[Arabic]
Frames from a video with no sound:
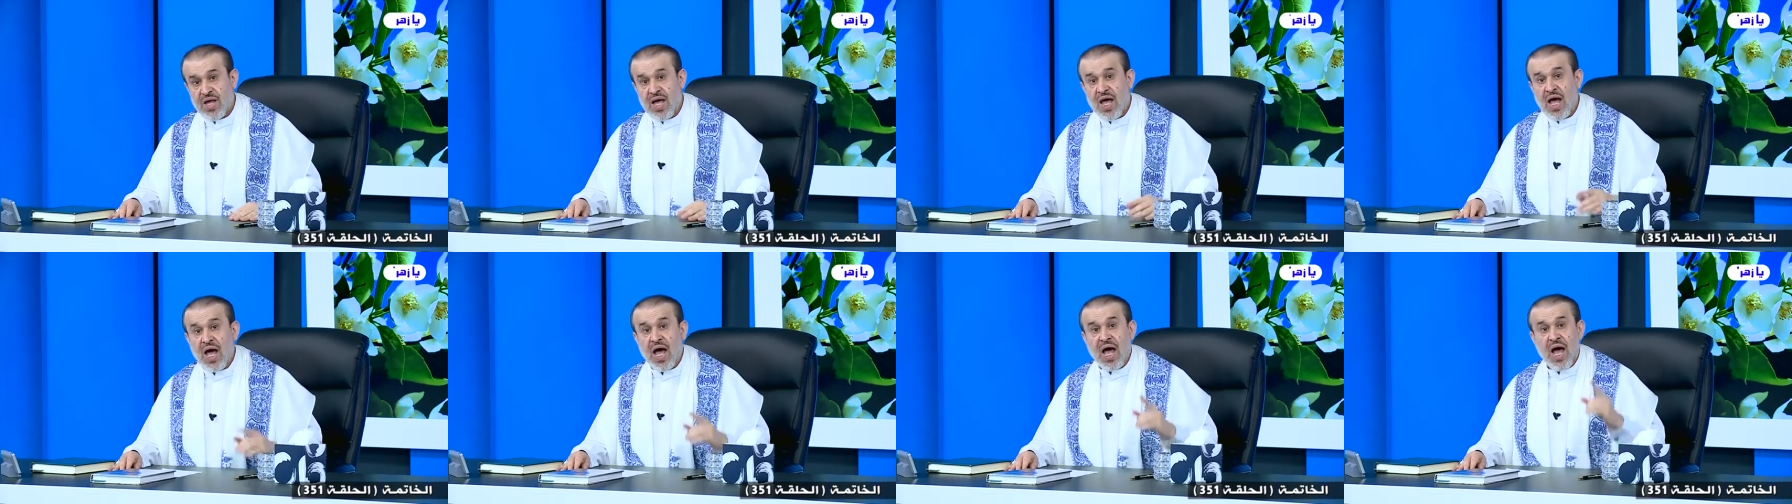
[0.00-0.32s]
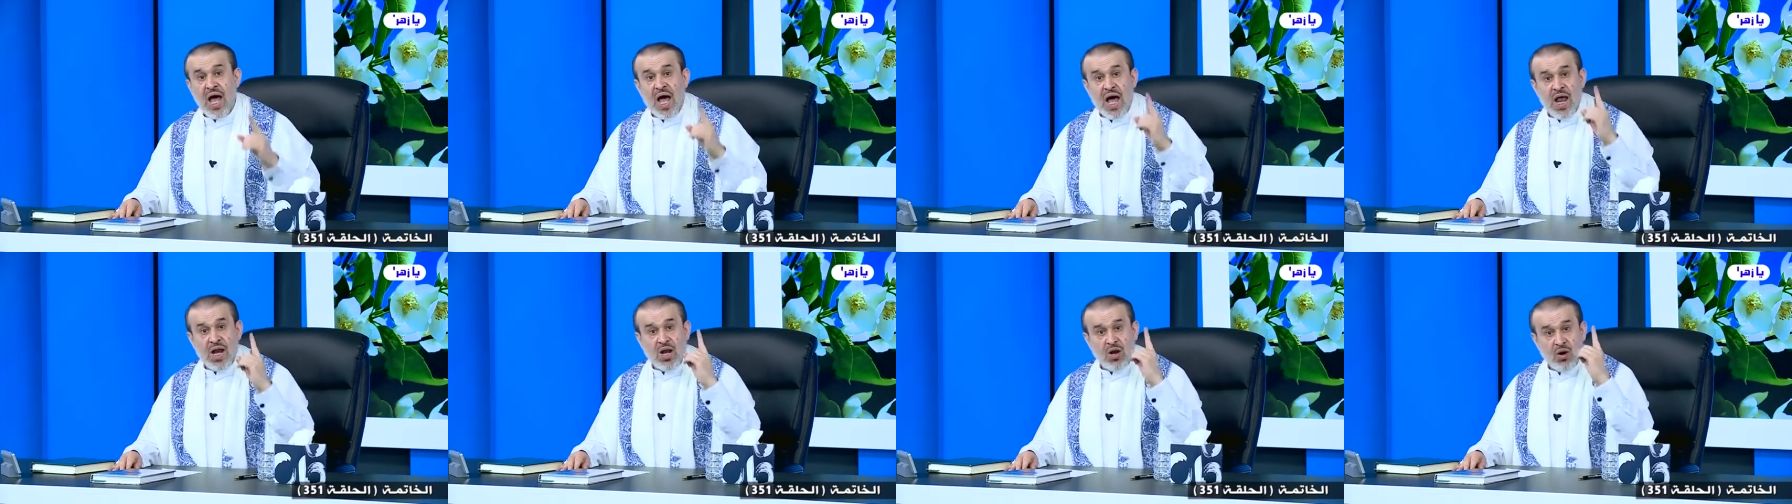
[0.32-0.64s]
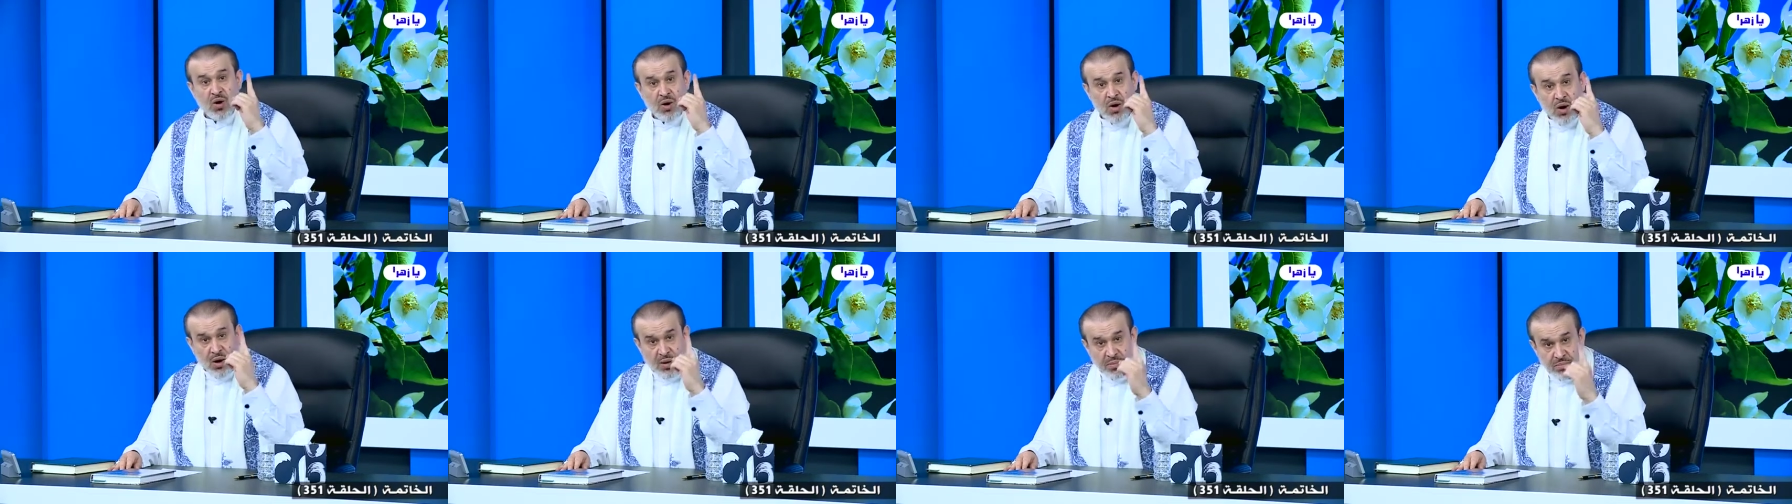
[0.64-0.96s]
هل
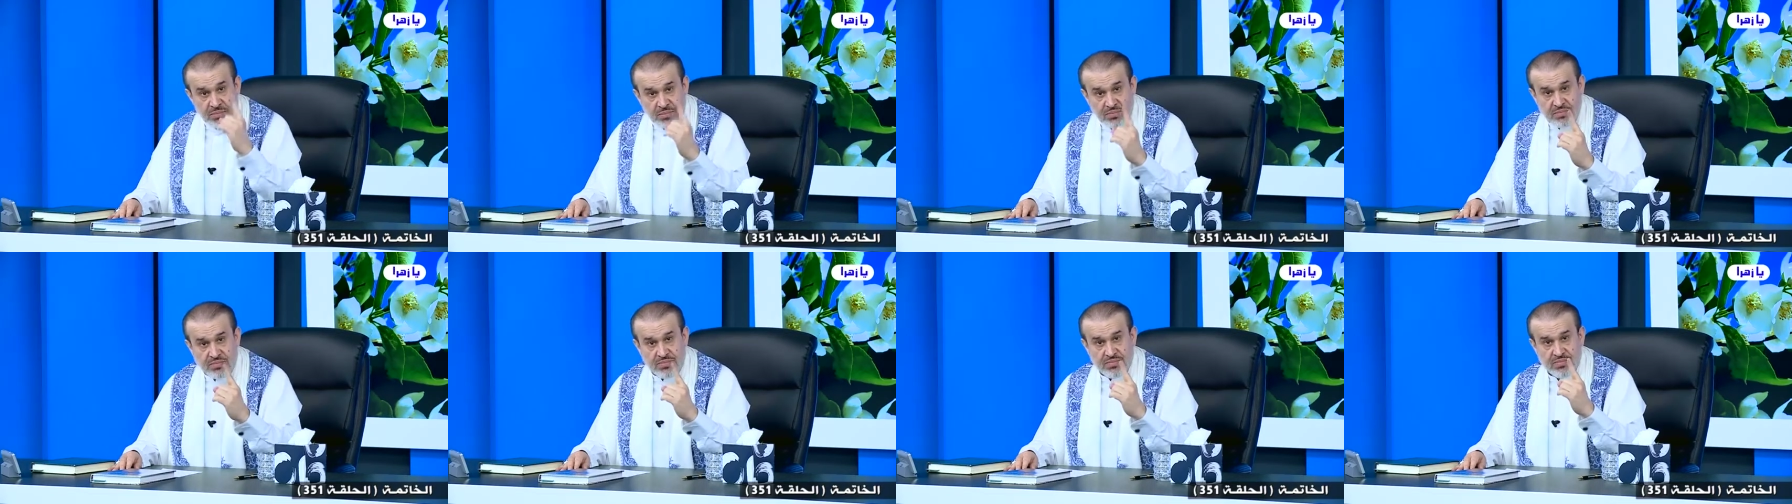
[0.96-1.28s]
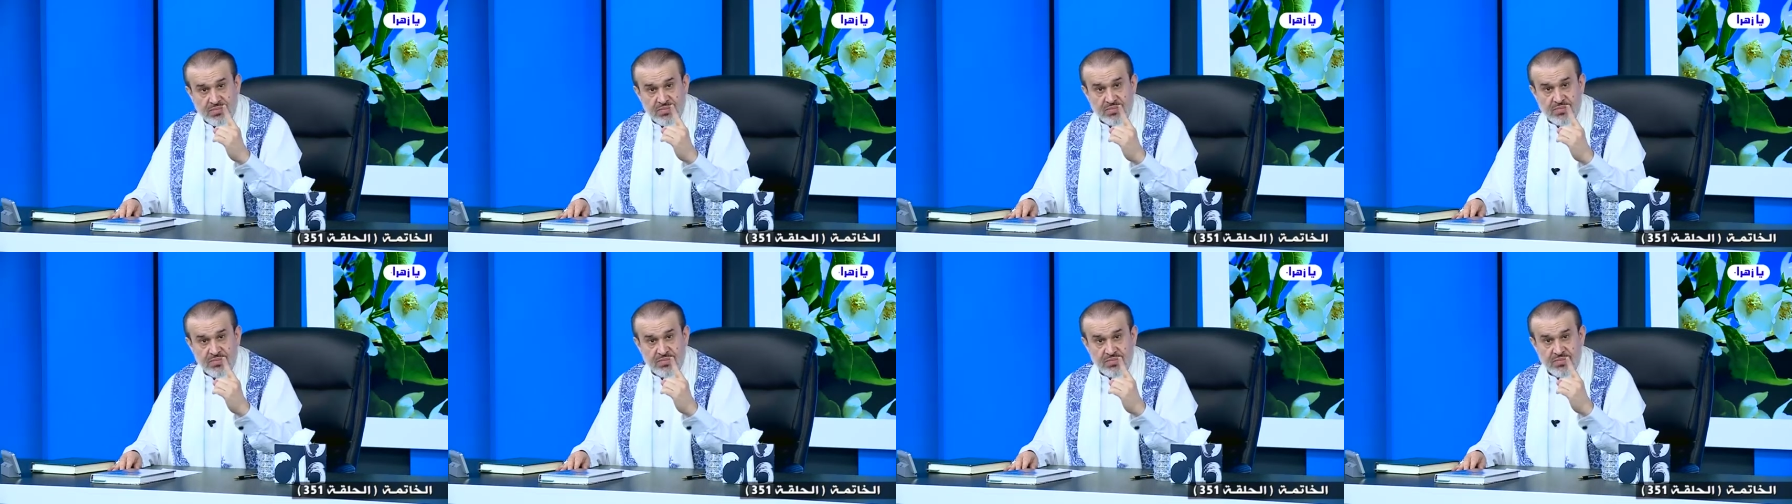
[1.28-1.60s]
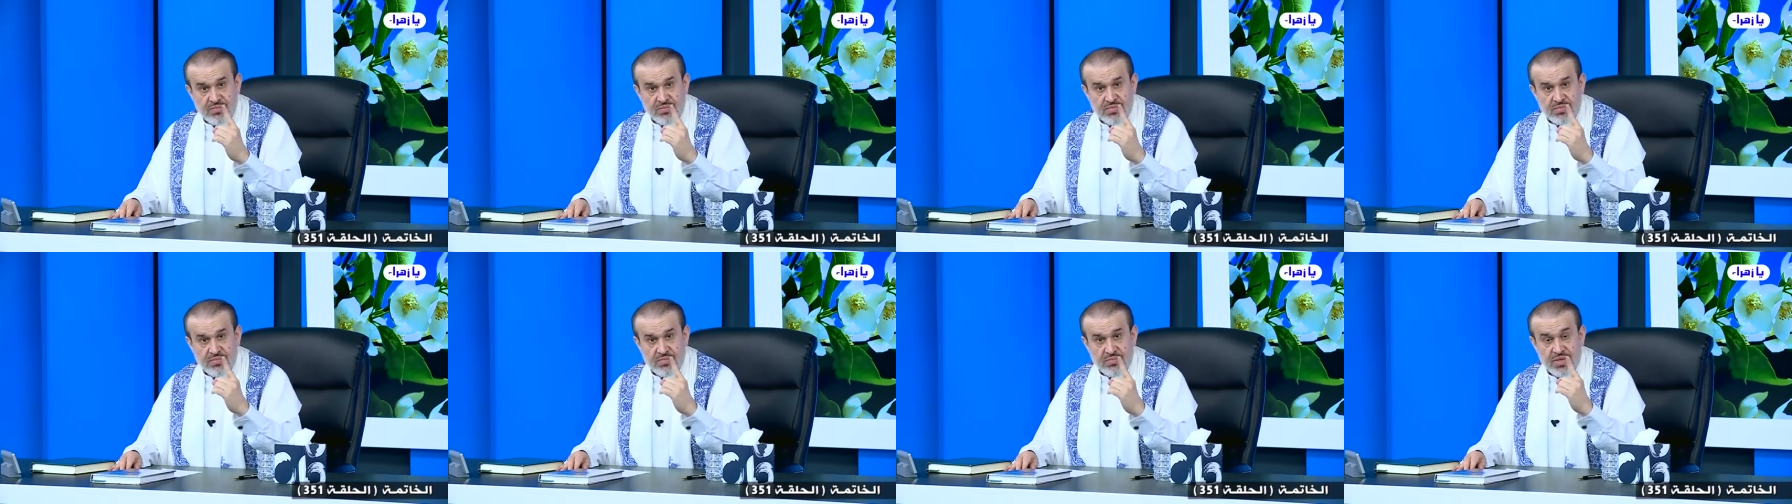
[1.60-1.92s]
هم
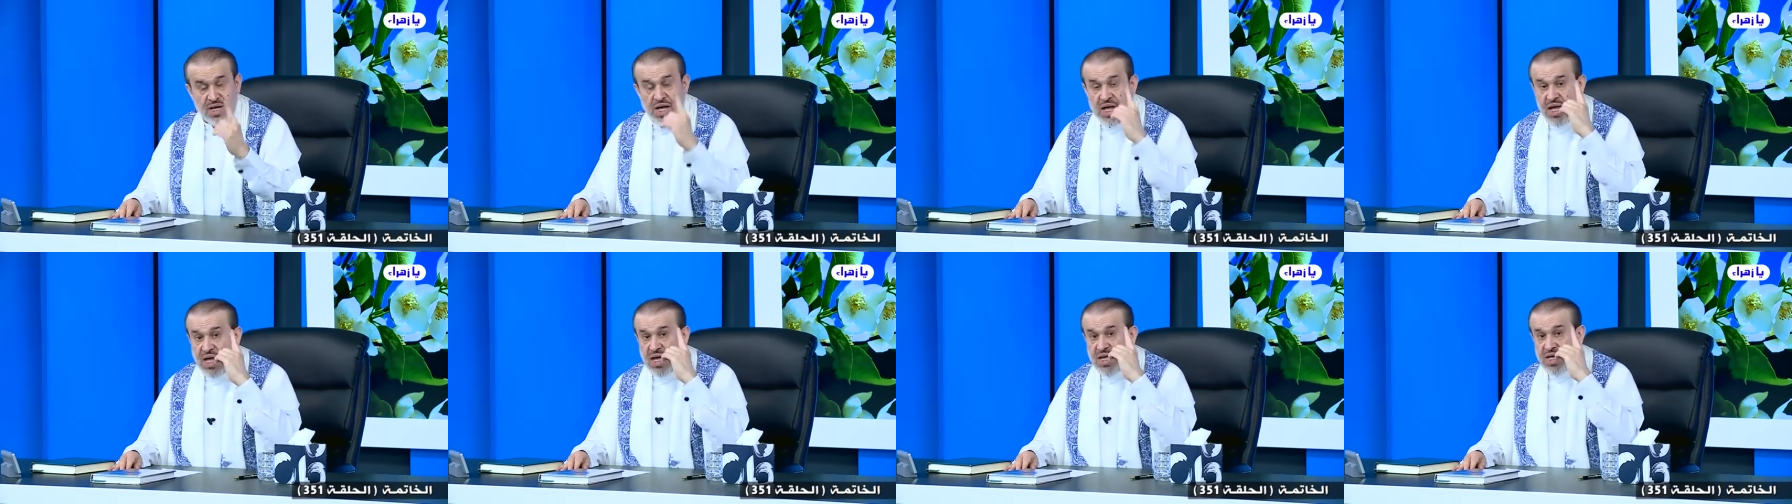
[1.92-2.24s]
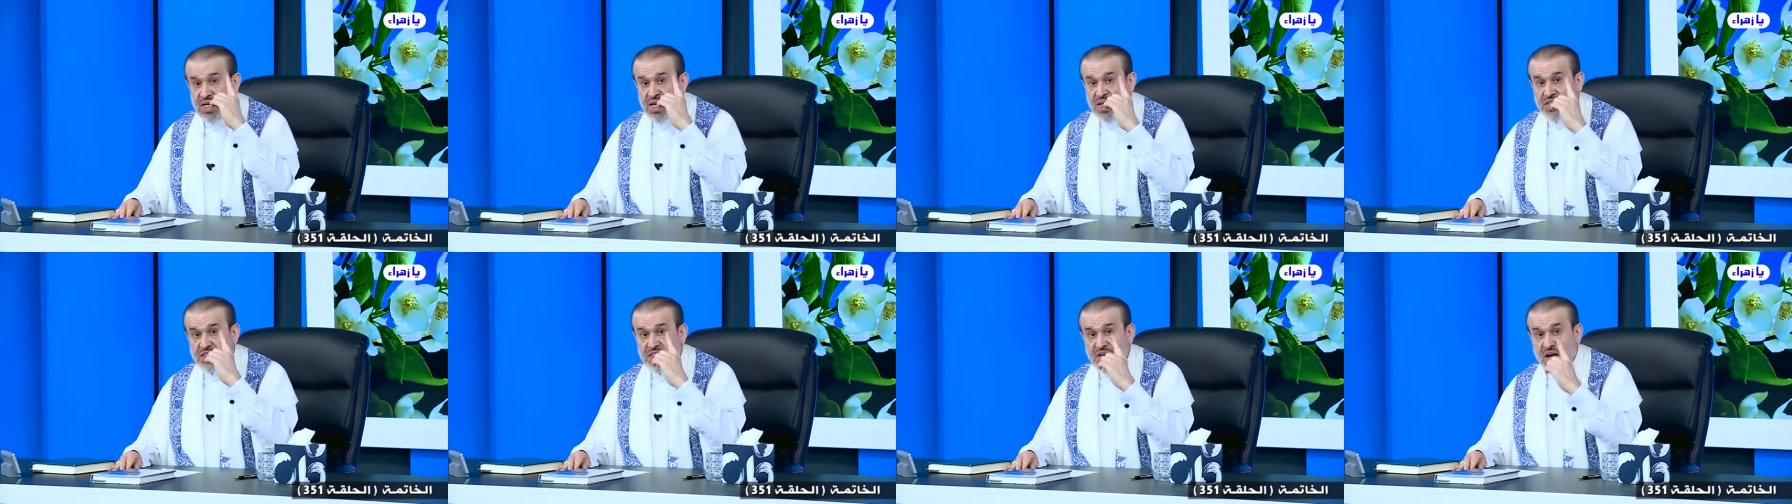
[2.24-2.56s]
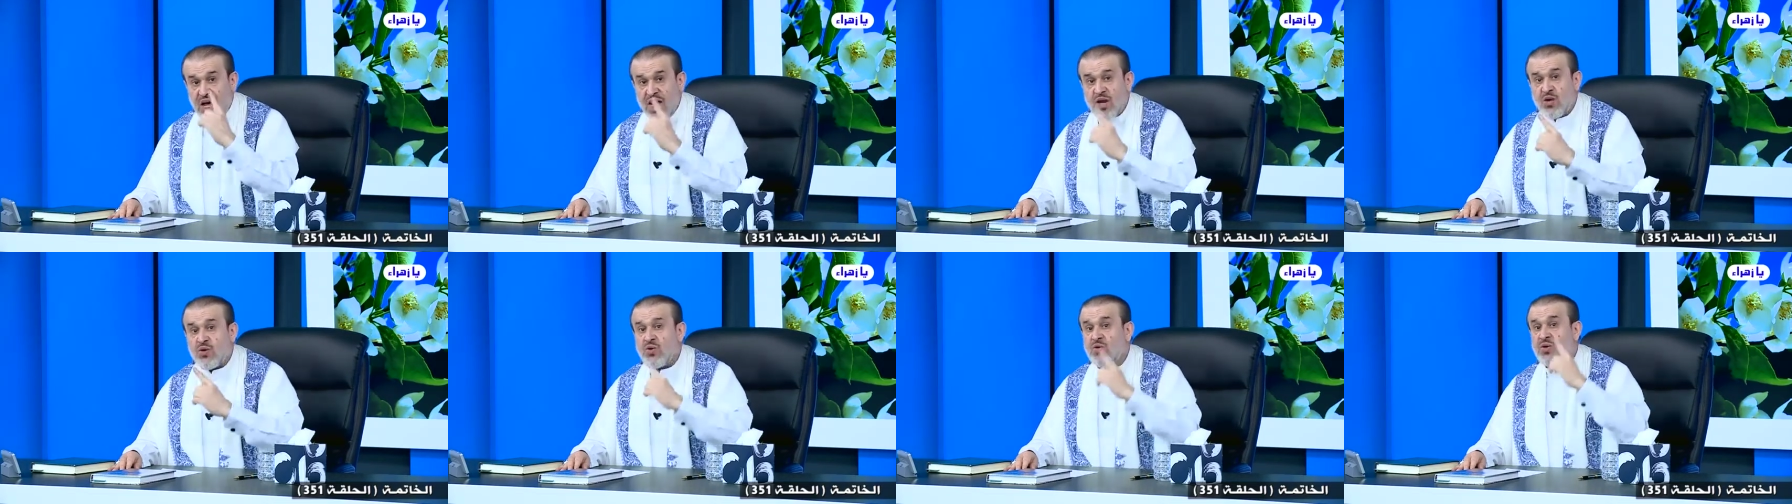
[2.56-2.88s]

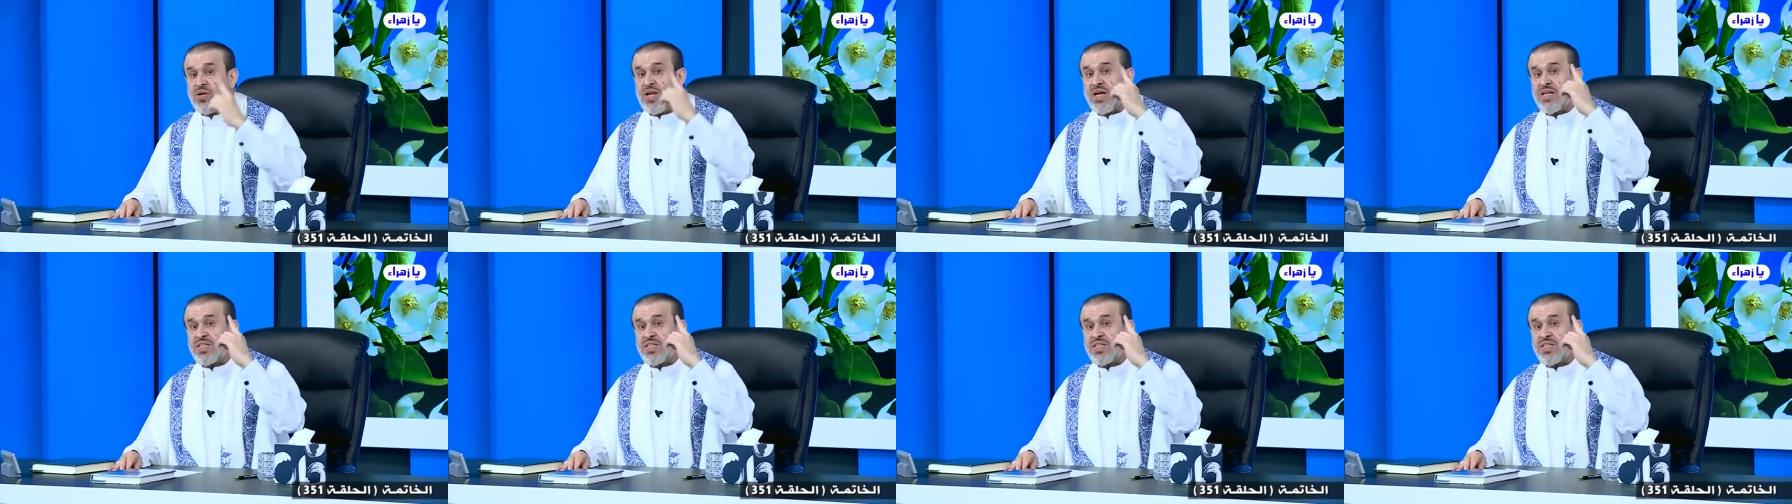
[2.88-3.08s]
يجعلون